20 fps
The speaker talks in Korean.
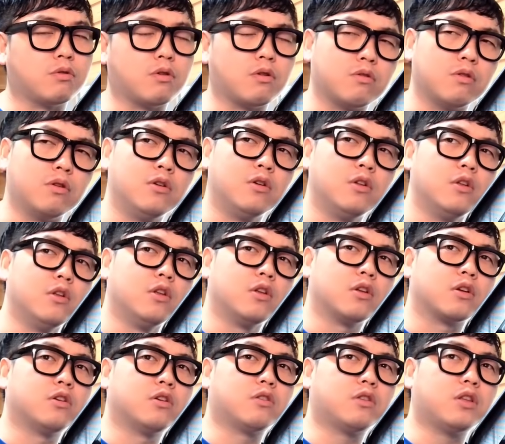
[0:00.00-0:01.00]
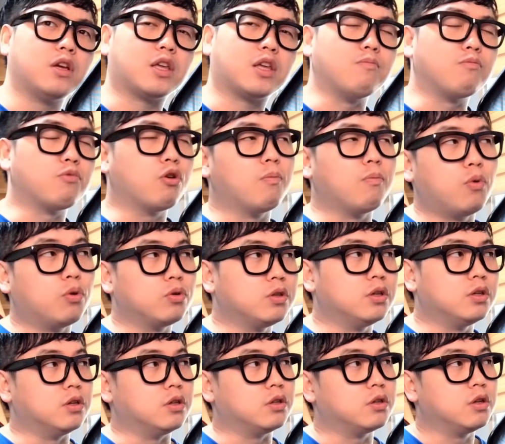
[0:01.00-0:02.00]
그래서 그때
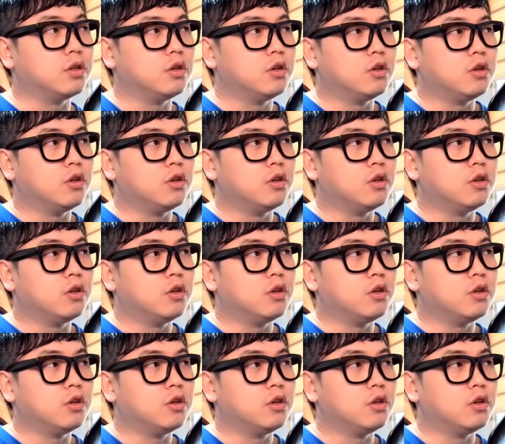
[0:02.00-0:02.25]
김성모는